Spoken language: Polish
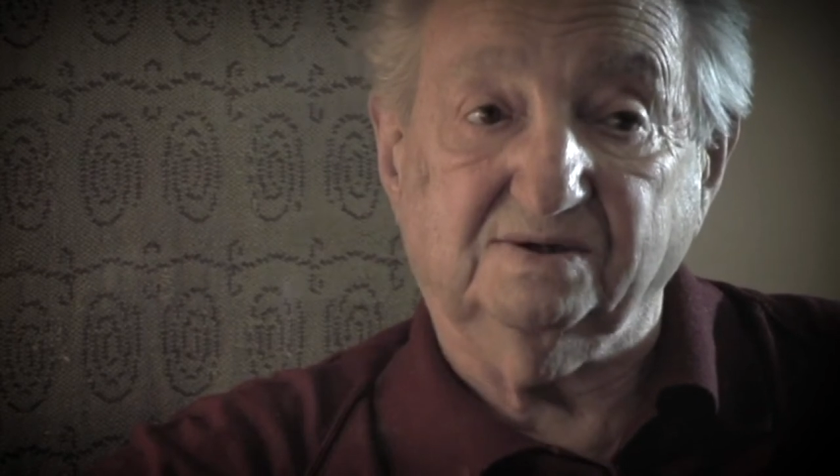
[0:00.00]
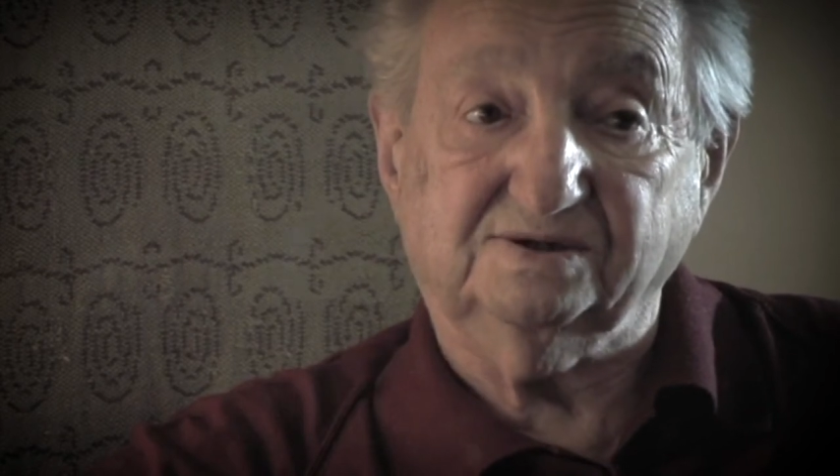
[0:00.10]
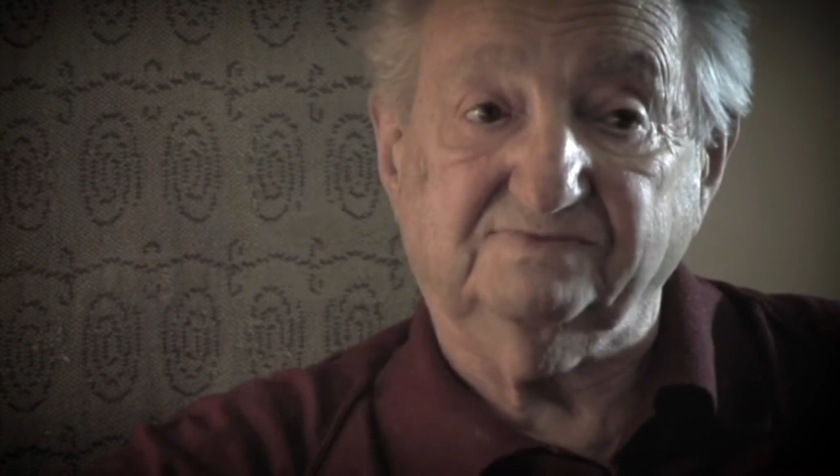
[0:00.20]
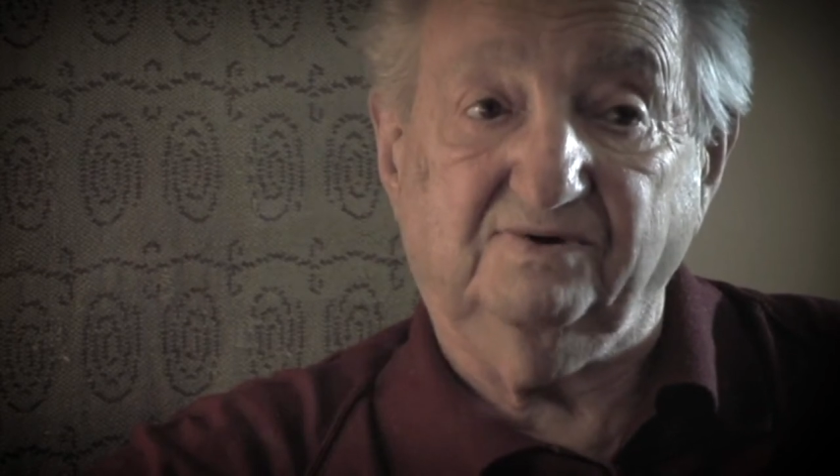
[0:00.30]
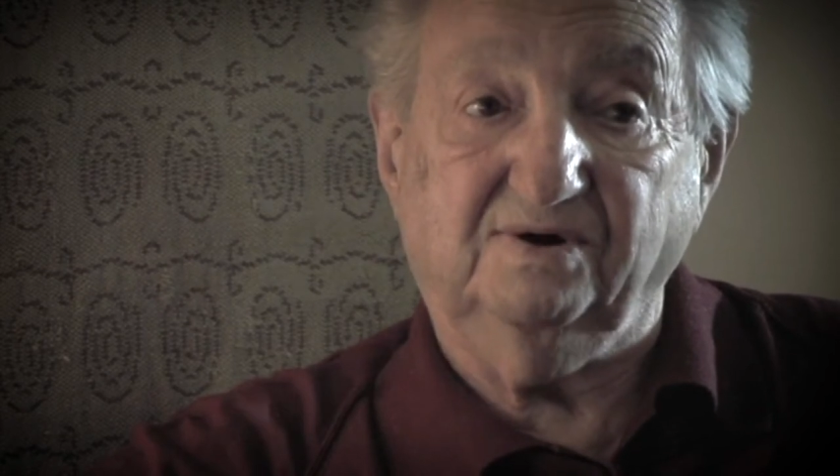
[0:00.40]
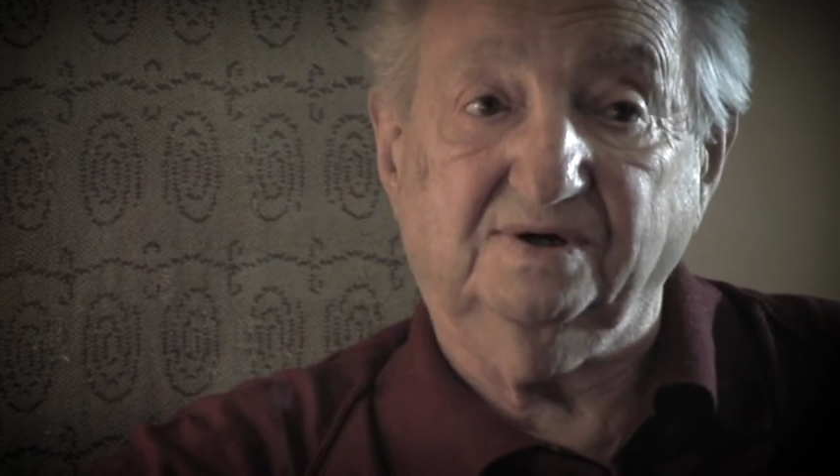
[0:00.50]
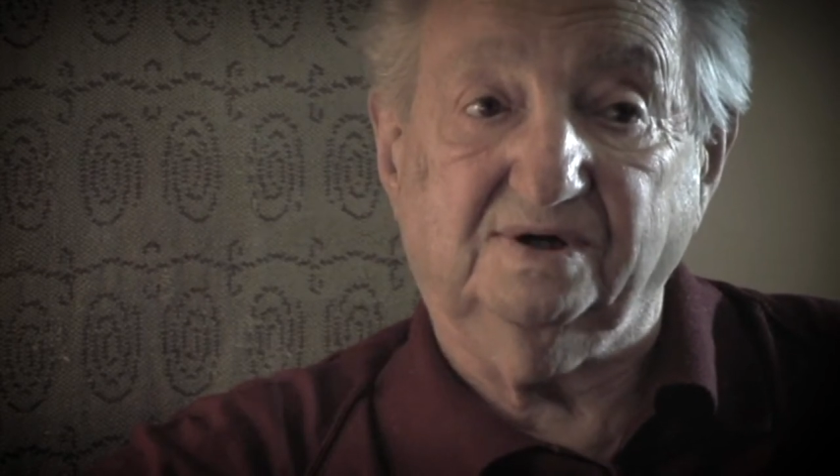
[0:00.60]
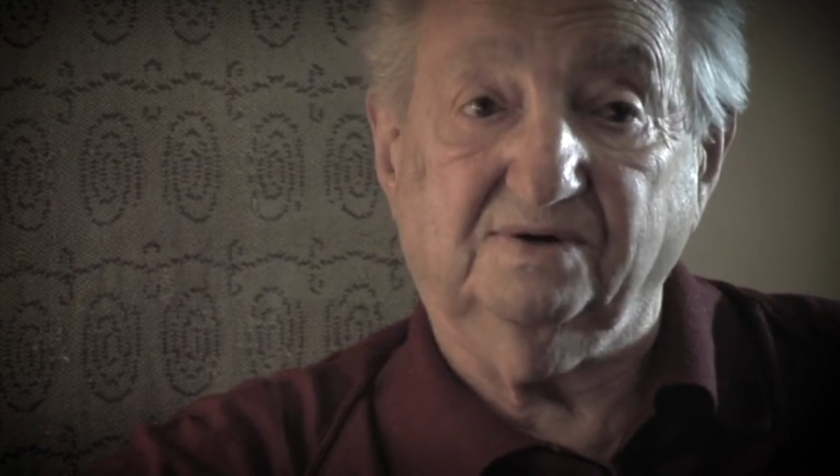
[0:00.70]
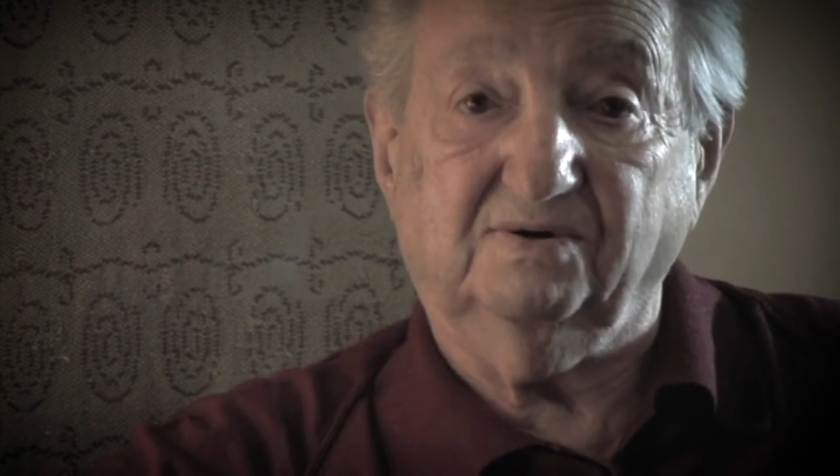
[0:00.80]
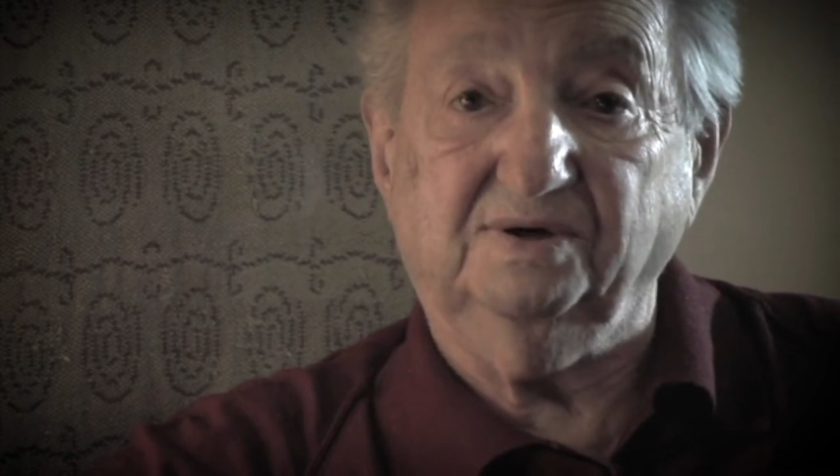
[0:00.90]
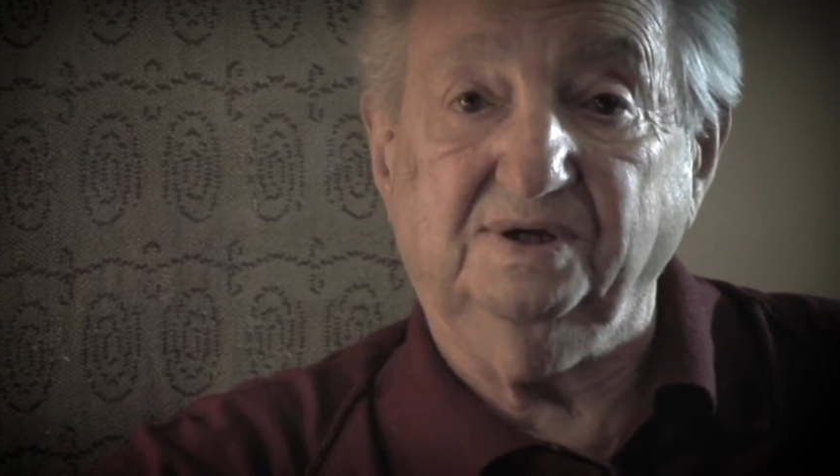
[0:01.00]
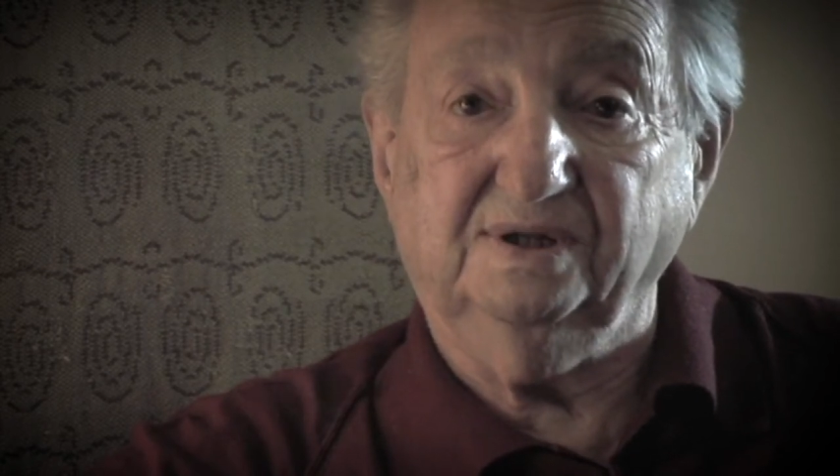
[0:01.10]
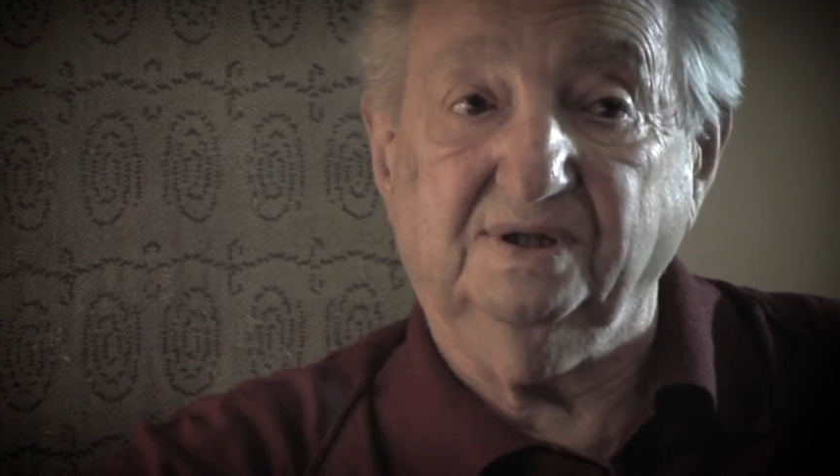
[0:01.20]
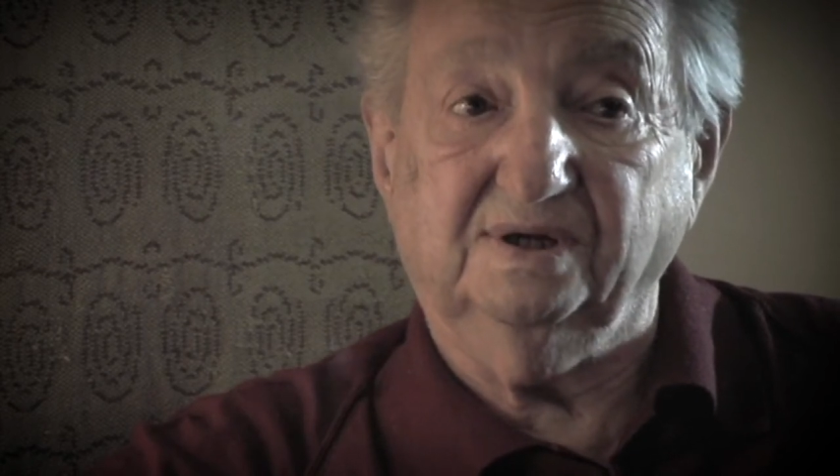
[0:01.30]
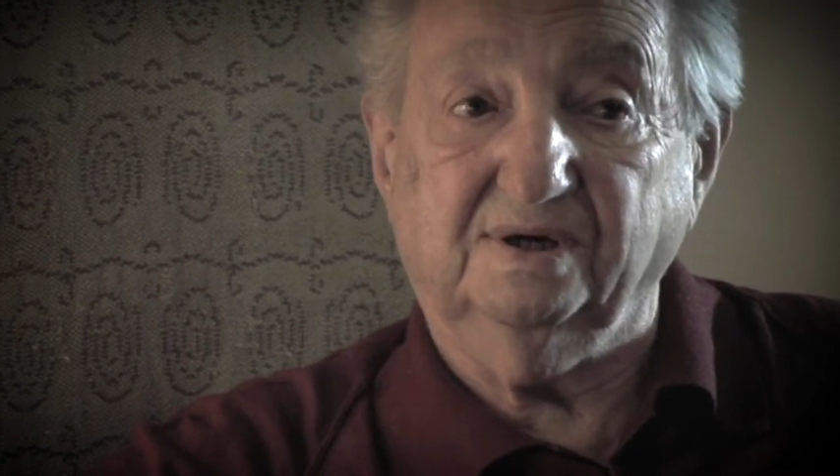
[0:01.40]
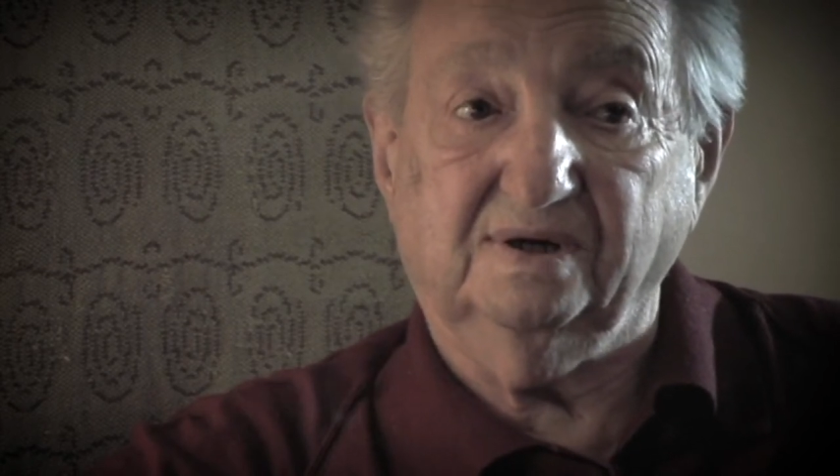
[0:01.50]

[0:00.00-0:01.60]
swojej, tylko innej,